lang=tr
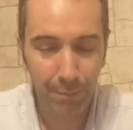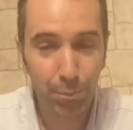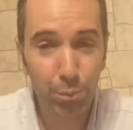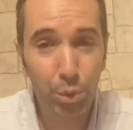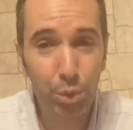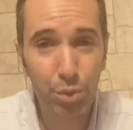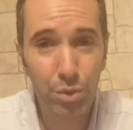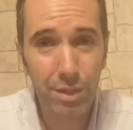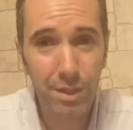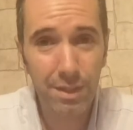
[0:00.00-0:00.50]

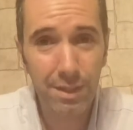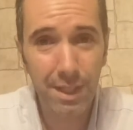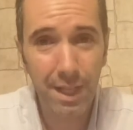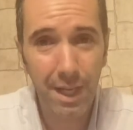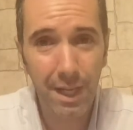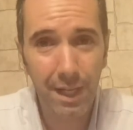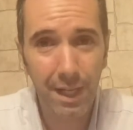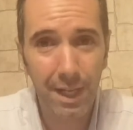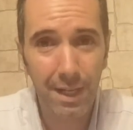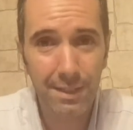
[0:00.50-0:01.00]
Bugün
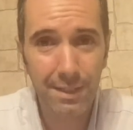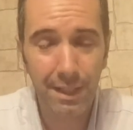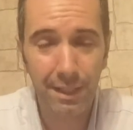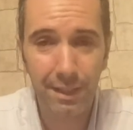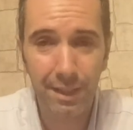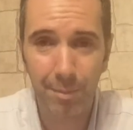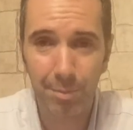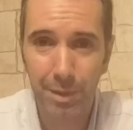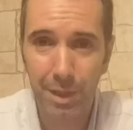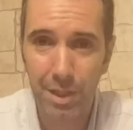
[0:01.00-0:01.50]
size
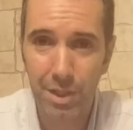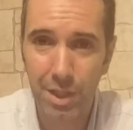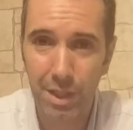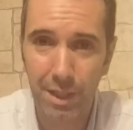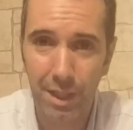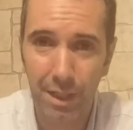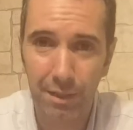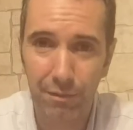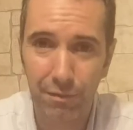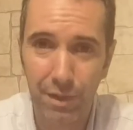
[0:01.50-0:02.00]
Gaziantep'te
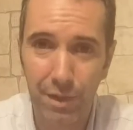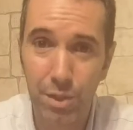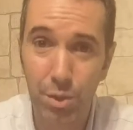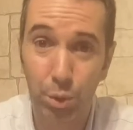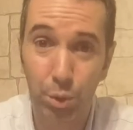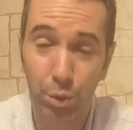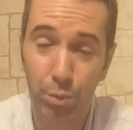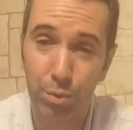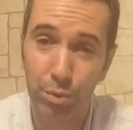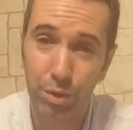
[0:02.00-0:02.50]
yaşanan feci
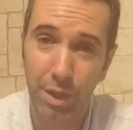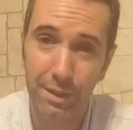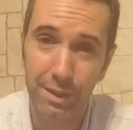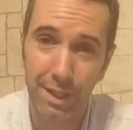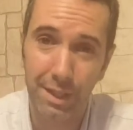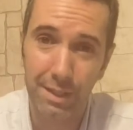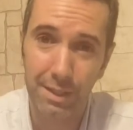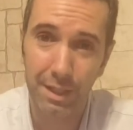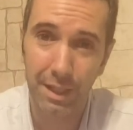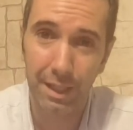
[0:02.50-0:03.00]
otobüs
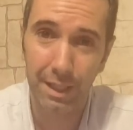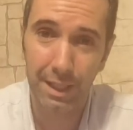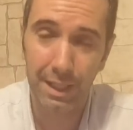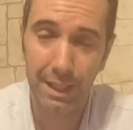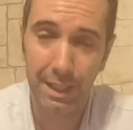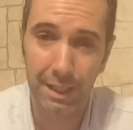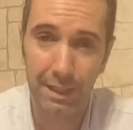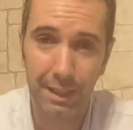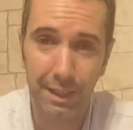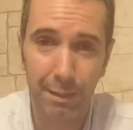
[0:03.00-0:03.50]
kazası ile
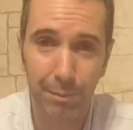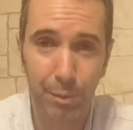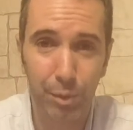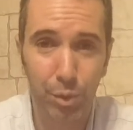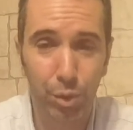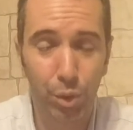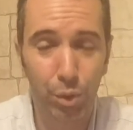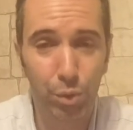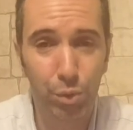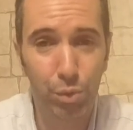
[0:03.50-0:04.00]
ilgili
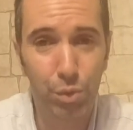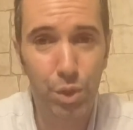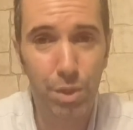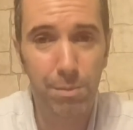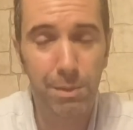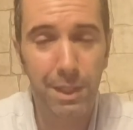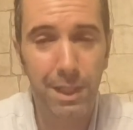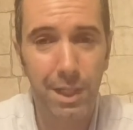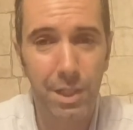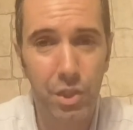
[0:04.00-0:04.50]
dilimin
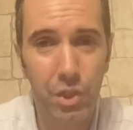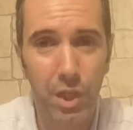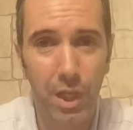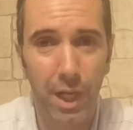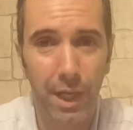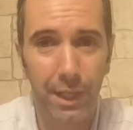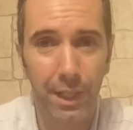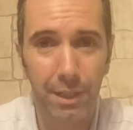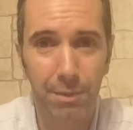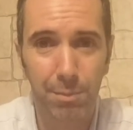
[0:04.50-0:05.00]
döndüğünce birkaç şey
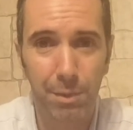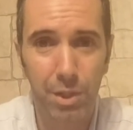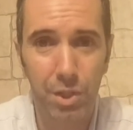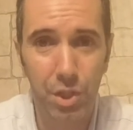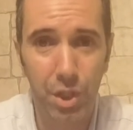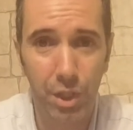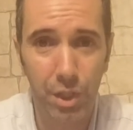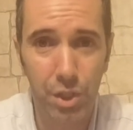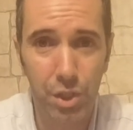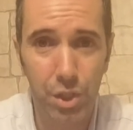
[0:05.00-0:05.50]
anlatmaya
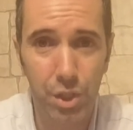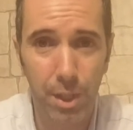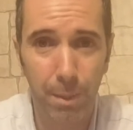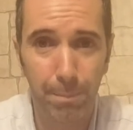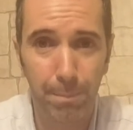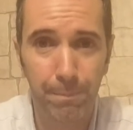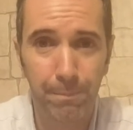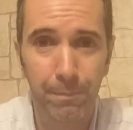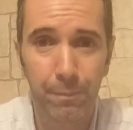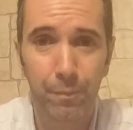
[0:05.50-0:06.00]

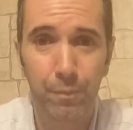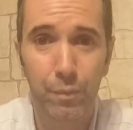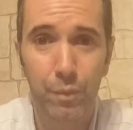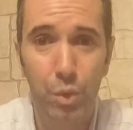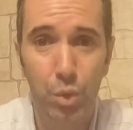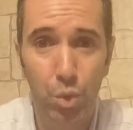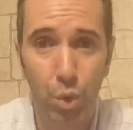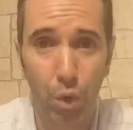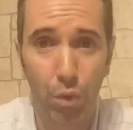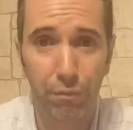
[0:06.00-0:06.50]
çalışacağım.
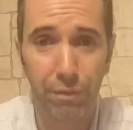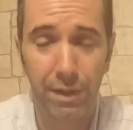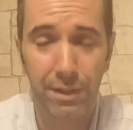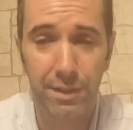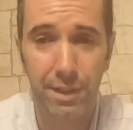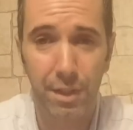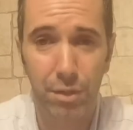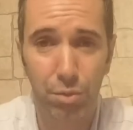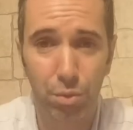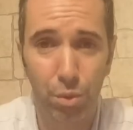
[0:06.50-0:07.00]
Çok
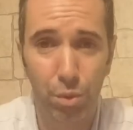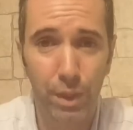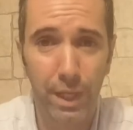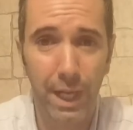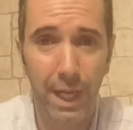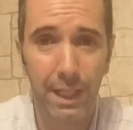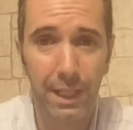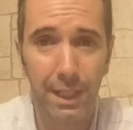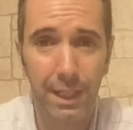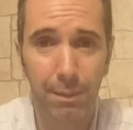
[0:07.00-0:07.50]
fazla soru
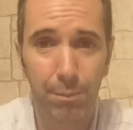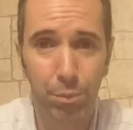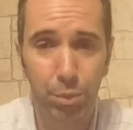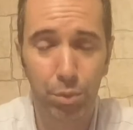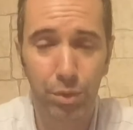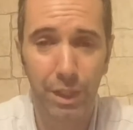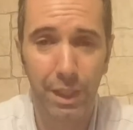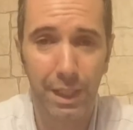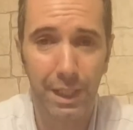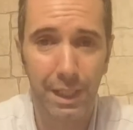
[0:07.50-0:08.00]
geldi
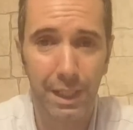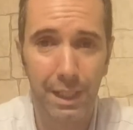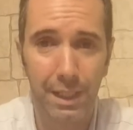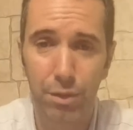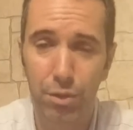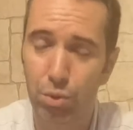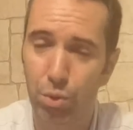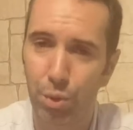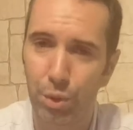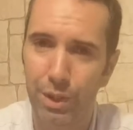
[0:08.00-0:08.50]
bununla
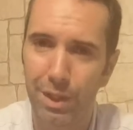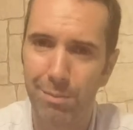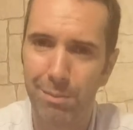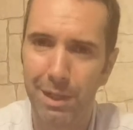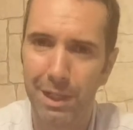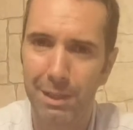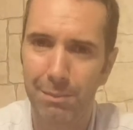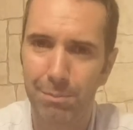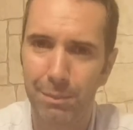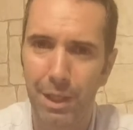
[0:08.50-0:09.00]
ilgili. Soru
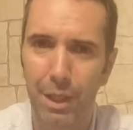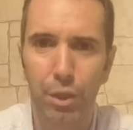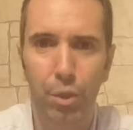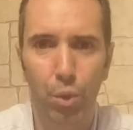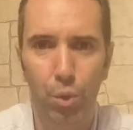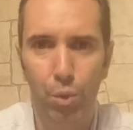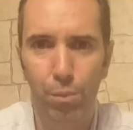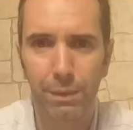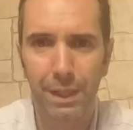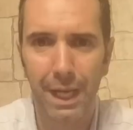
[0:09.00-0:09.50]
demeyelim de
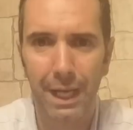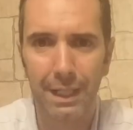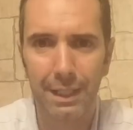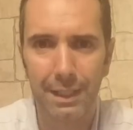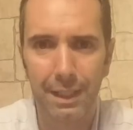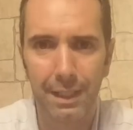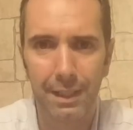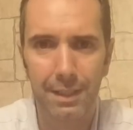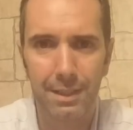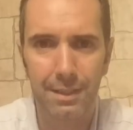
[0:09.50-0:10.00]
yorum
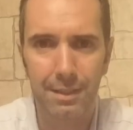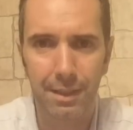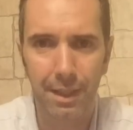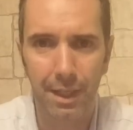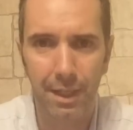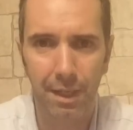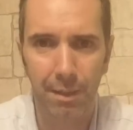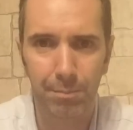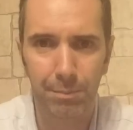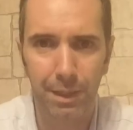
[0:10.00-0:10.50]
geldi
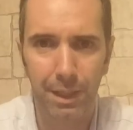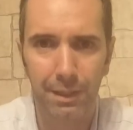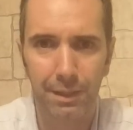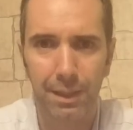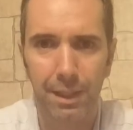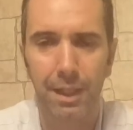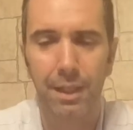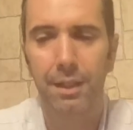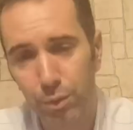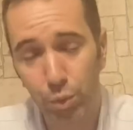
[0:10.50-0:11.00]

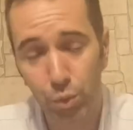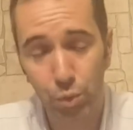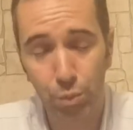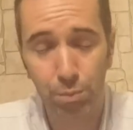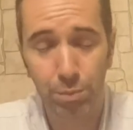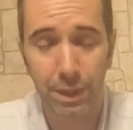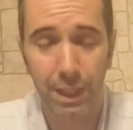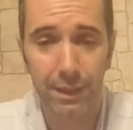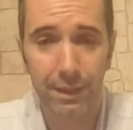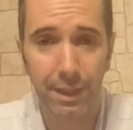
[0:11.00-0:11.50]
Instagram'dan da
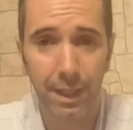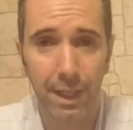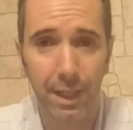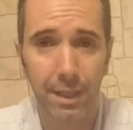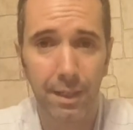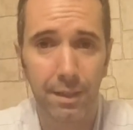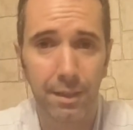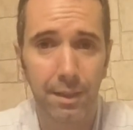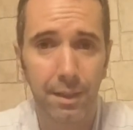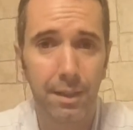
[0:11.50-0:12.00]
YouTube'dan
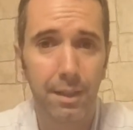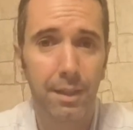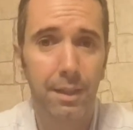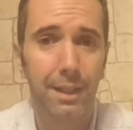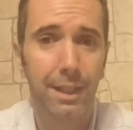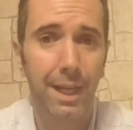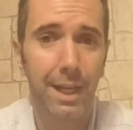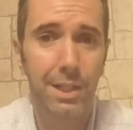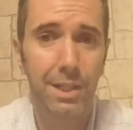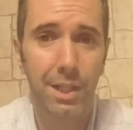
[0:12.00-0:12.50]
da.
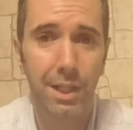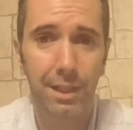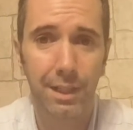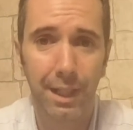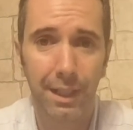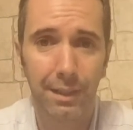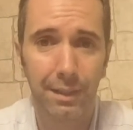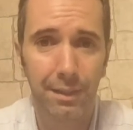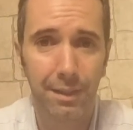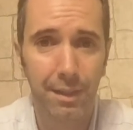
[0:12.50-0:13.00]

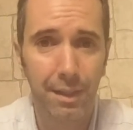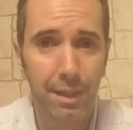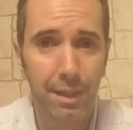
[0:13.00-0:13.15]
Gerçekten